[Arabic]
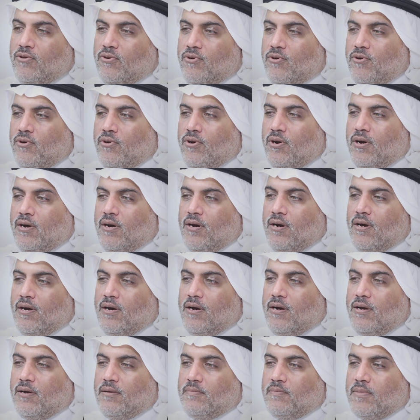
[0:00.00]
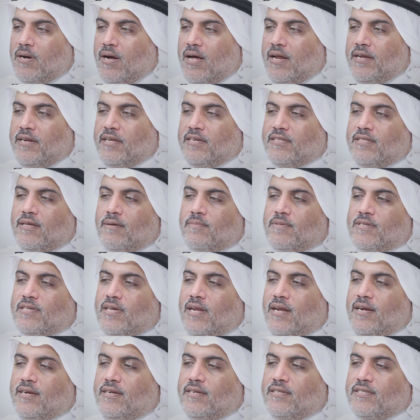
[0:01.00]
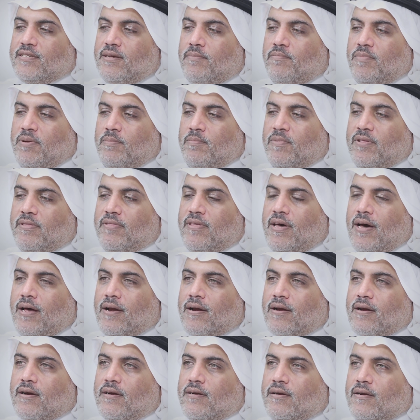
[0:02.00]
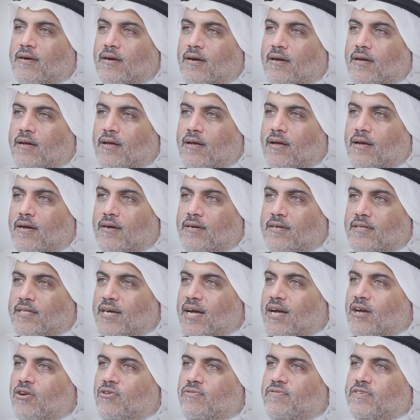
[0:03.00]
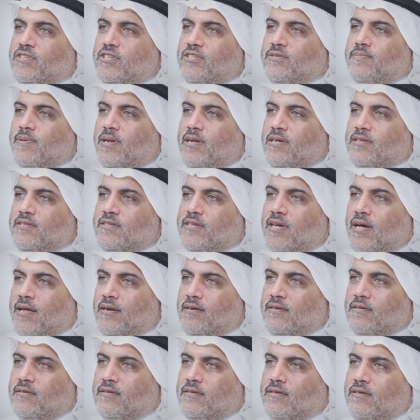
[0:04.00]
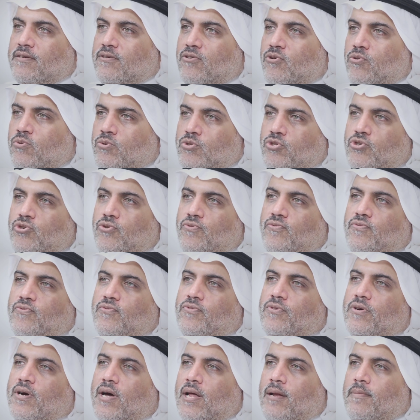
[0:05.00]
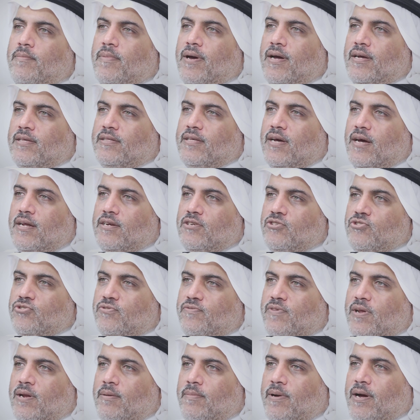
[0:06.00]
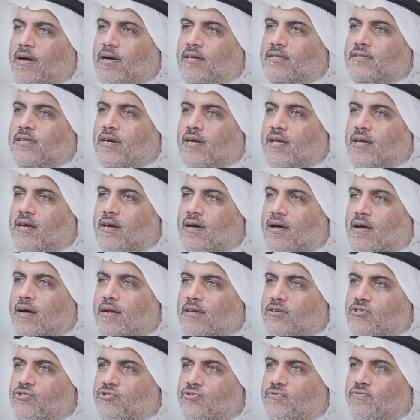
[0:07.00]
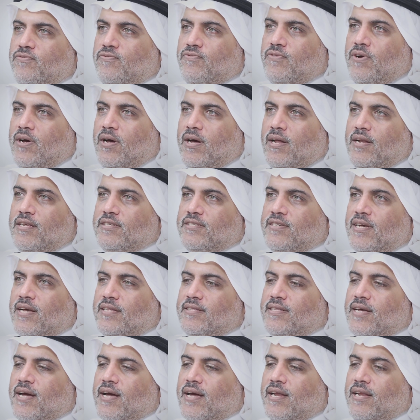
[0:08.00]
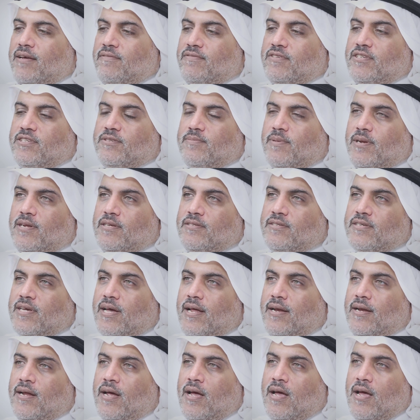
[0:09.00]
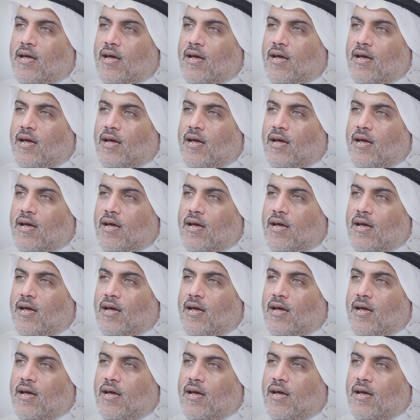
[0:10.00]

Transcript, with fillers: انه آه، هل نقدر مثلا نصمم منظار ندخله في جسم الانسان ونشوف المعده نشوف الامعاء الدقيقه نشوف آه، الاجزاء الداخليه في جسم الانسان